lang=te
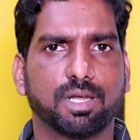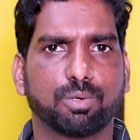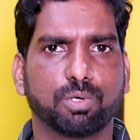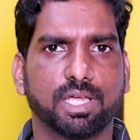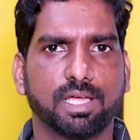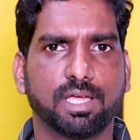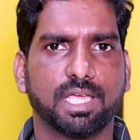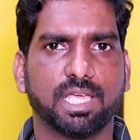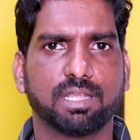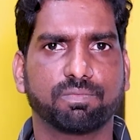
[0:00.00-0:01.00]
వల్ల కూడా
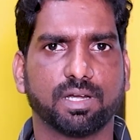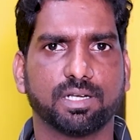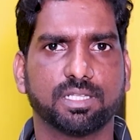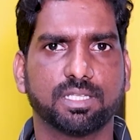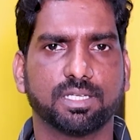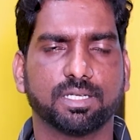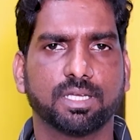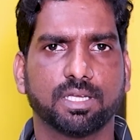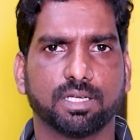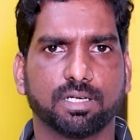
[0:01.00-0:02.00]
హెయిర్ ఫాల్ అనేది
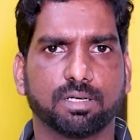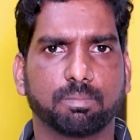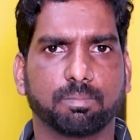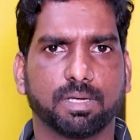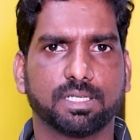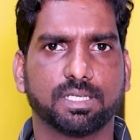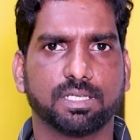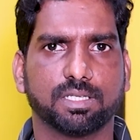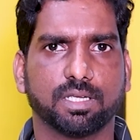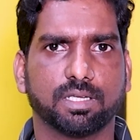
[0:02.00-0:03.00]
మనకి
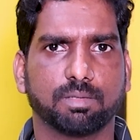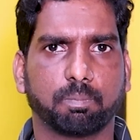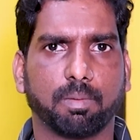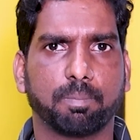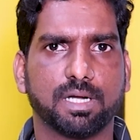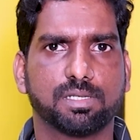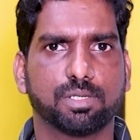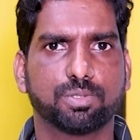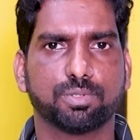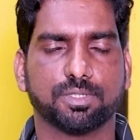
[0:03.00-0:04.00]

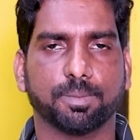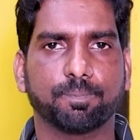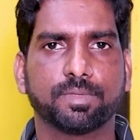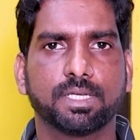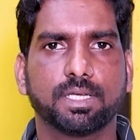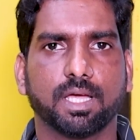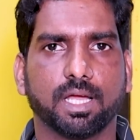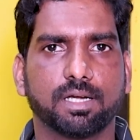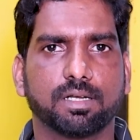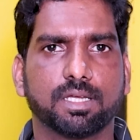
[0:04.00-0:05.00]
పెట్స్లో చూస్తాం
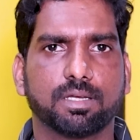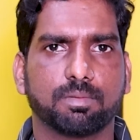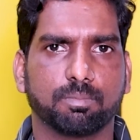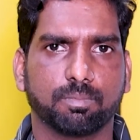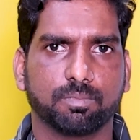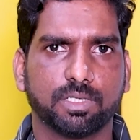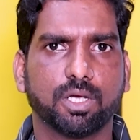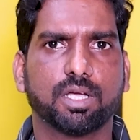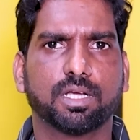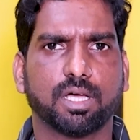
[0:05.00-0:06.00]
అండ్
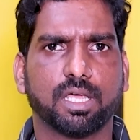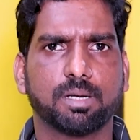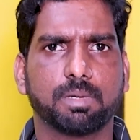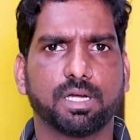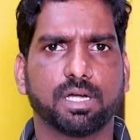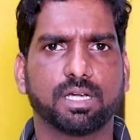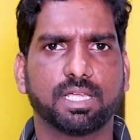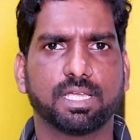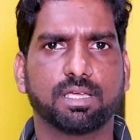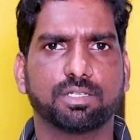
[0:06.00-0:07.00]
ఇంకొక కారణం
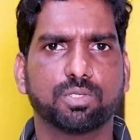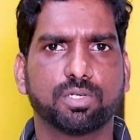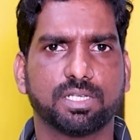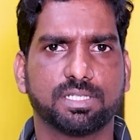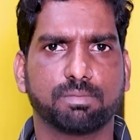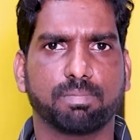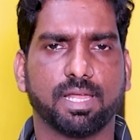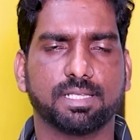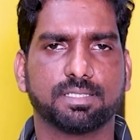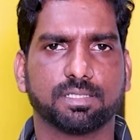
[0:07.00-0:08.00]
ఏంటంటే న్యూట్రిషన్
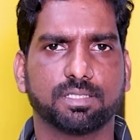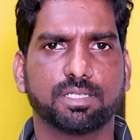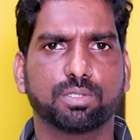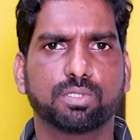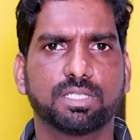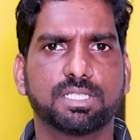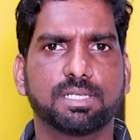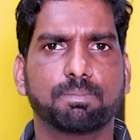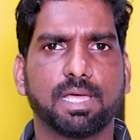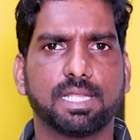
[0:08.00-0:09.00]
ఇంబ్యాలెన్సింగ్ ఈ
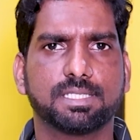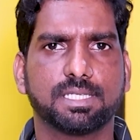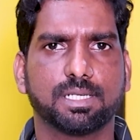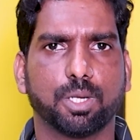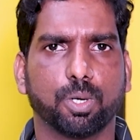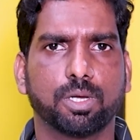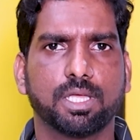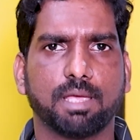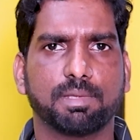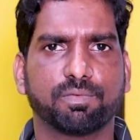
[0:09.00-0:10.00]
న్యూట్రిషన్ ఇంబ్యాలెన్సింగ్లో
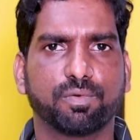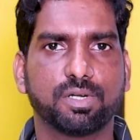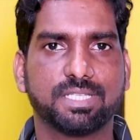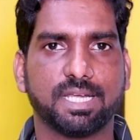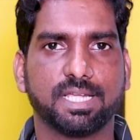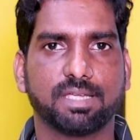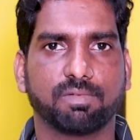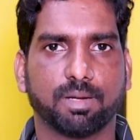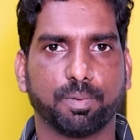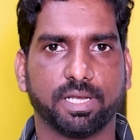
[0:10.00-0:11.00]
మీరు ఫుడ్ సరిగా
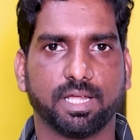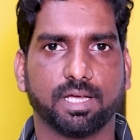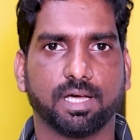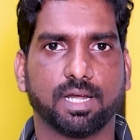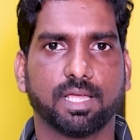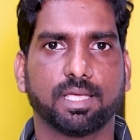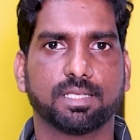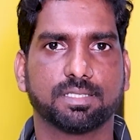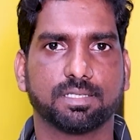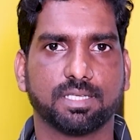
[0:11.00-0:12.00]
ఇవ్వకపోయినా అలాగే
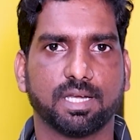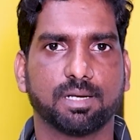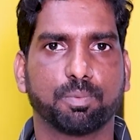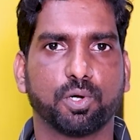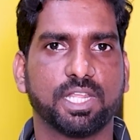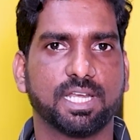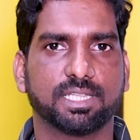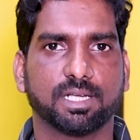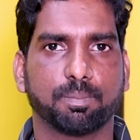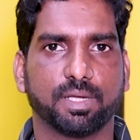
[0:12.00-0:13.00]
సరైన ప్రోటీన్
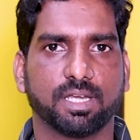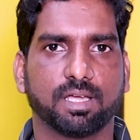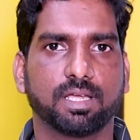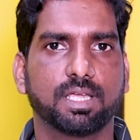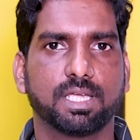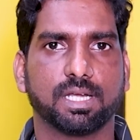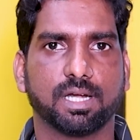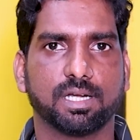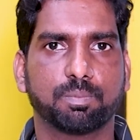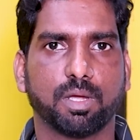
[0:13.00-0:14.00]
అందకపోయినా
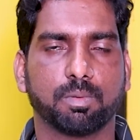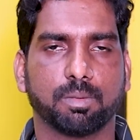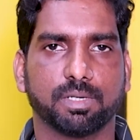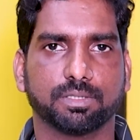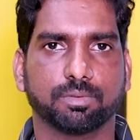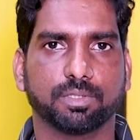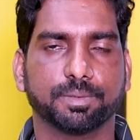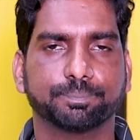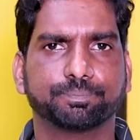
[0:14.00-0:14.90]
ఇట్లాంటి ప్రాబ్లం అవుతుంది